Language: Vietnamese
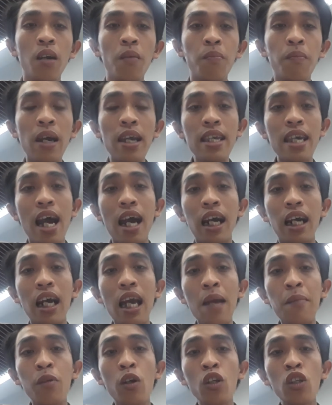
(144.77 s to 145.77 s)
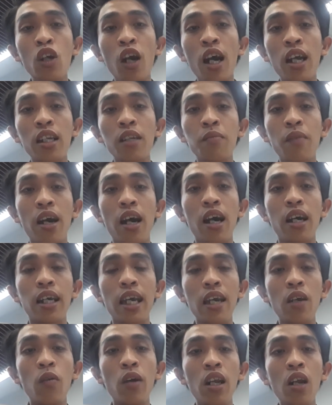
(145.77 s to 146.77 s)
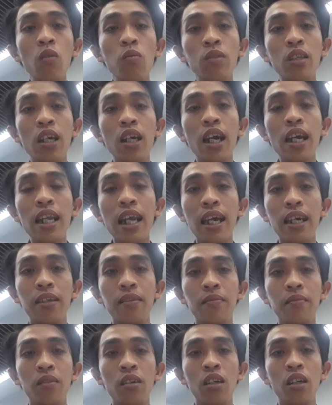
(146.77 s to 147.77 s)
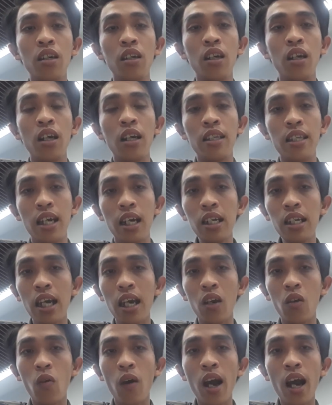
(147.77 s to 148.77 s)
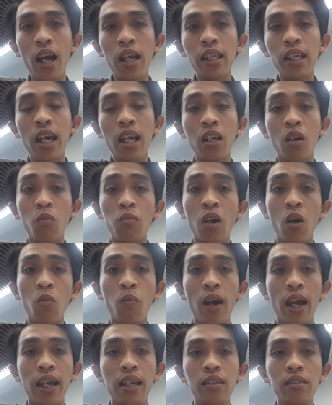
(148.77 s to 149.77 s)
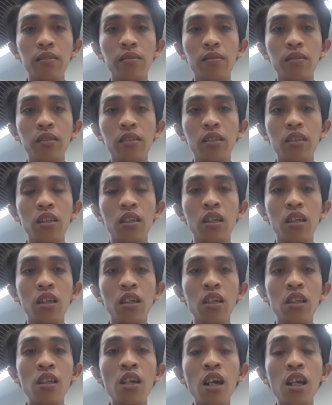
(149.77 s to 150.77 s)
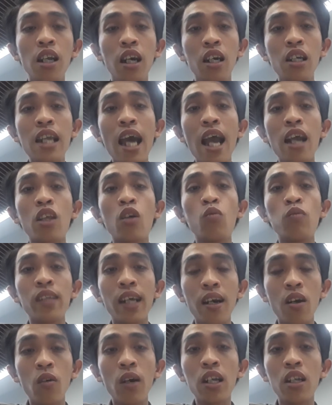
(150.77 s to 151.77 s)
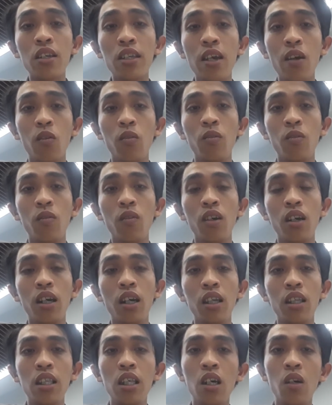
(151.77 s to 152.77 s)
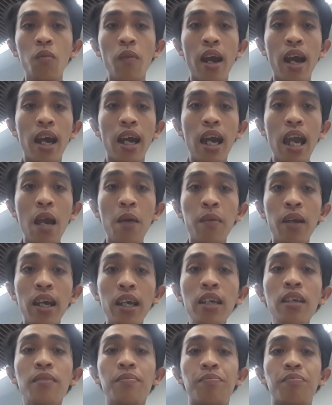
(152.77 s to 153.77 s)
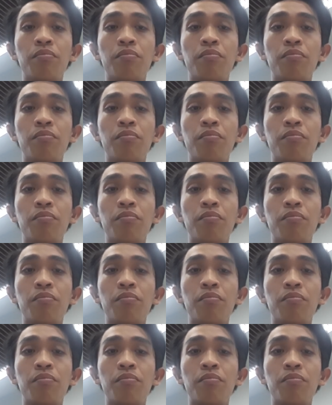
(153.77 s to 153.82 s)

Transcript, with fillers: bây giờ em nói cho anh mà kiệt vlog như thế này những ngày qua trên cộng đồng mạng dư lượng đang chung sâu rất là nhiều Như mà em thấy